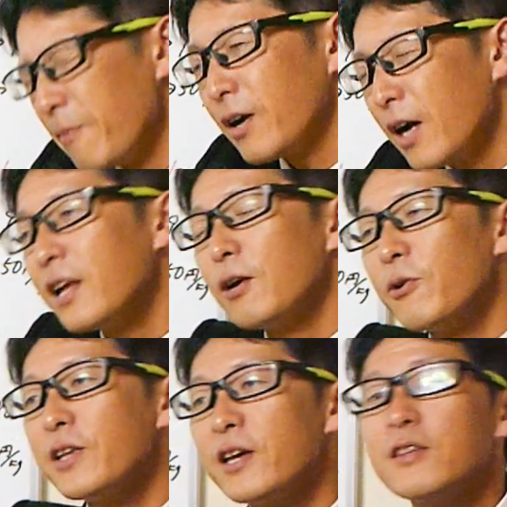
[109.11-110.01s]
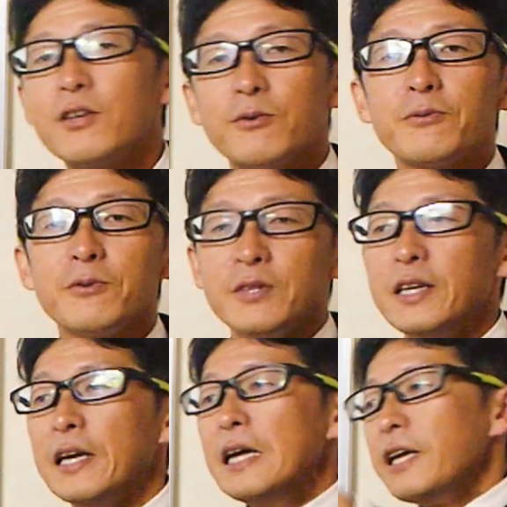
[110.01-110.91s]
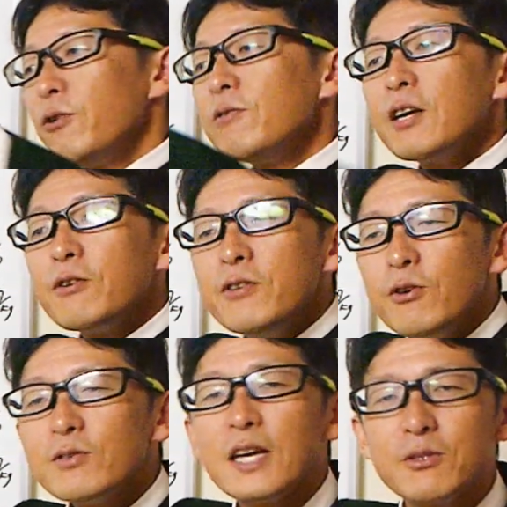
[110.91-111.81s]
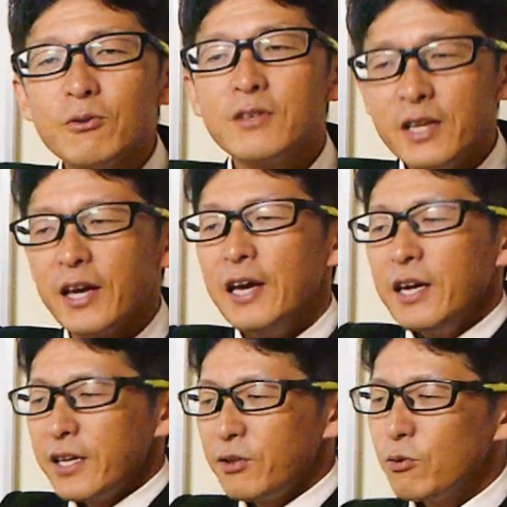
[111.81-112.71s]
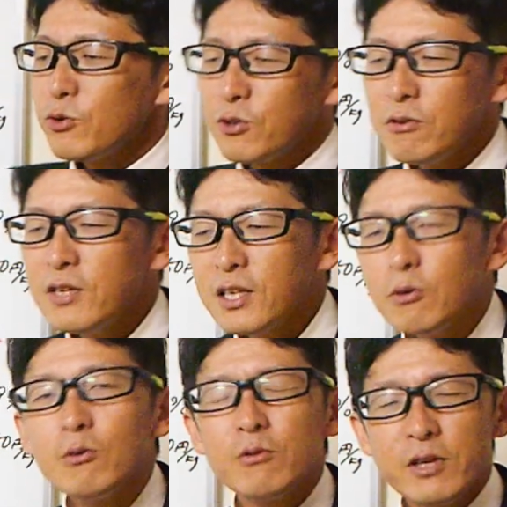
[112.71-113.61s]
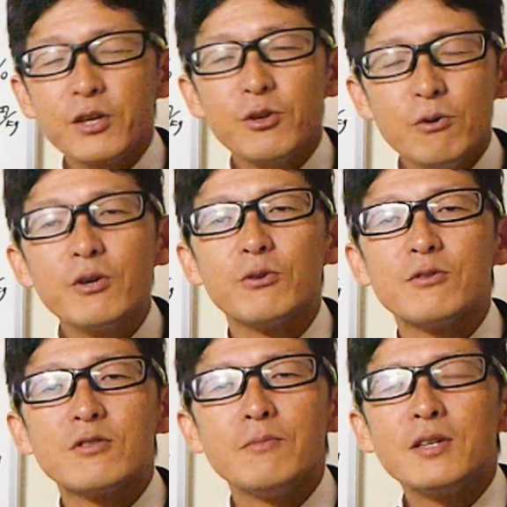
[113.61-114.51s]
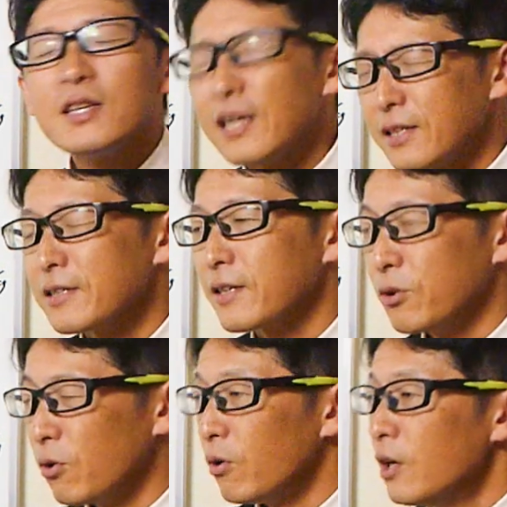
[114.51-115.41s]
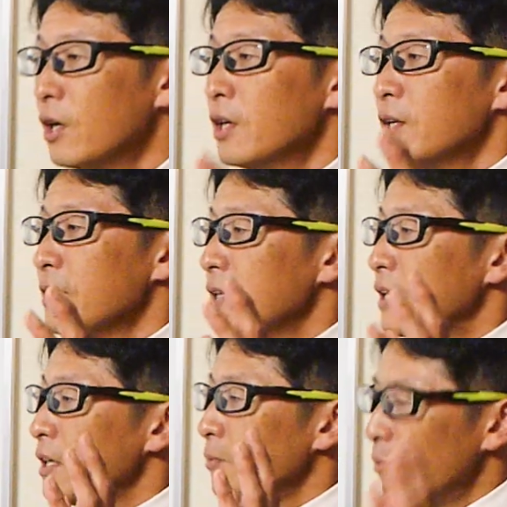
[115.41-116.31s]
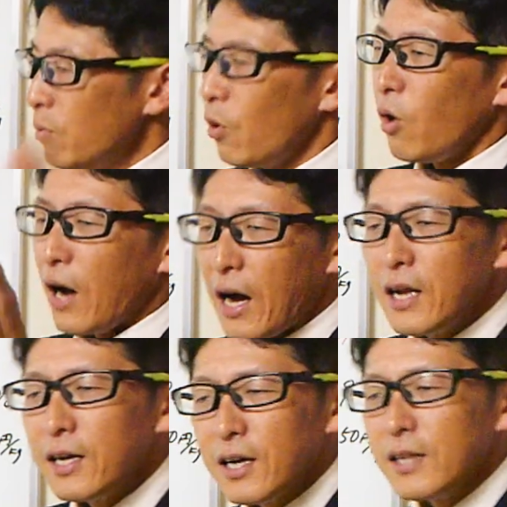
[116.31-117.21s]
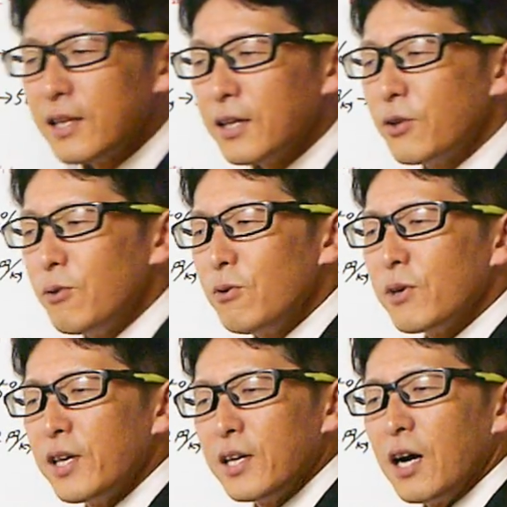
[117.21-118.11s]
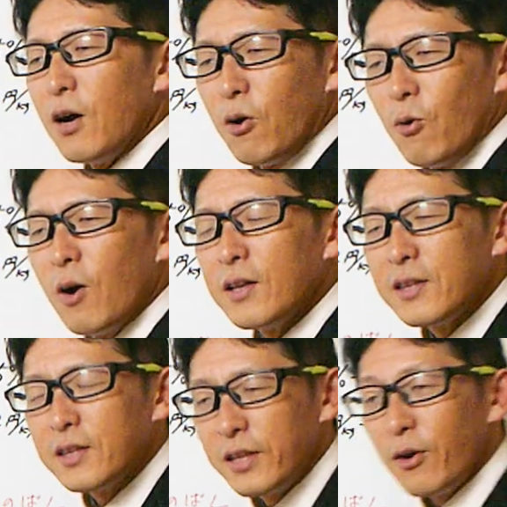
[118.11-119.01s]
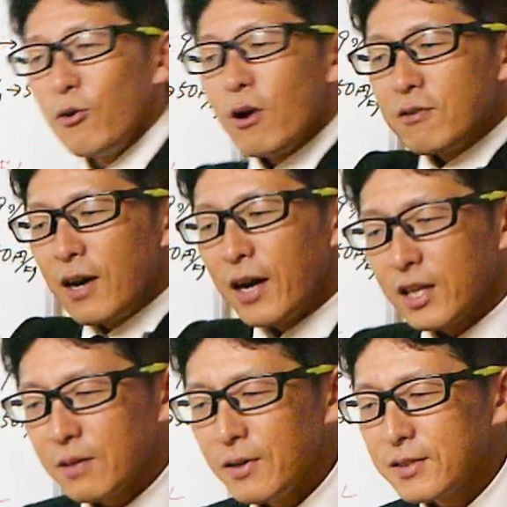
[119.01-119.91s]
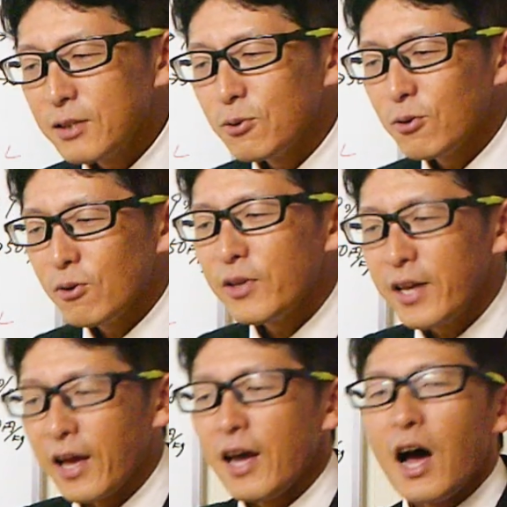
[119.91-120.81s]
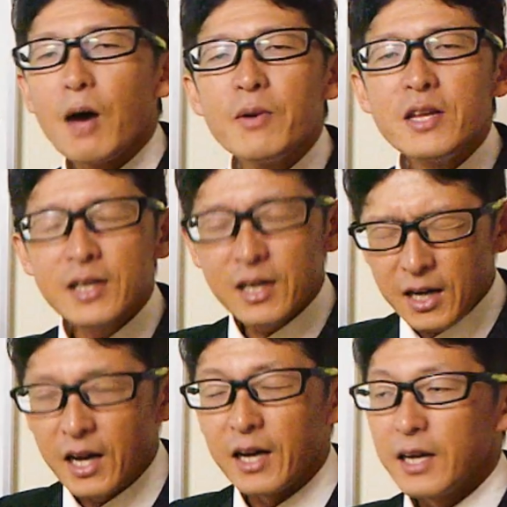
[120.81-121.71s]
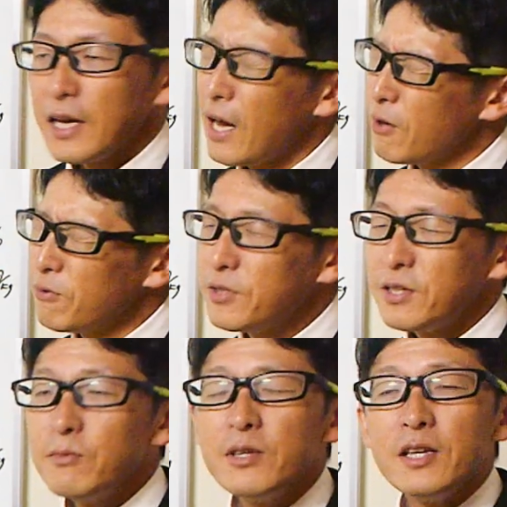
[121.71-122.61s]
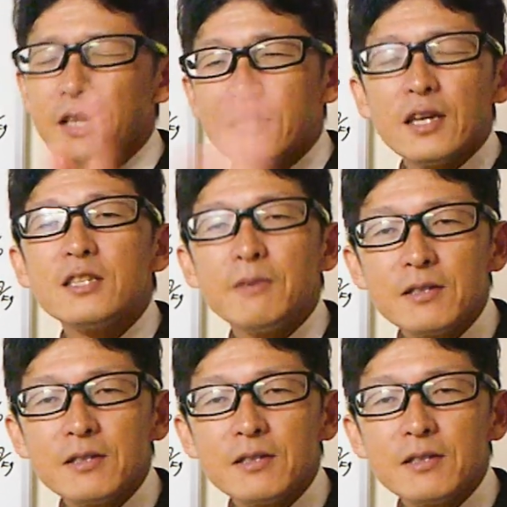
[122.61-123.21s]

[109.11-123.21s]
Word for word: カナダおいでっていうふうに、いろんな国を誘って、結局12カ国で競技を進めてたんですけど、もうあらかた競技が終わって弱枠が固まったところでアメリカが「いやうち無理脱退しま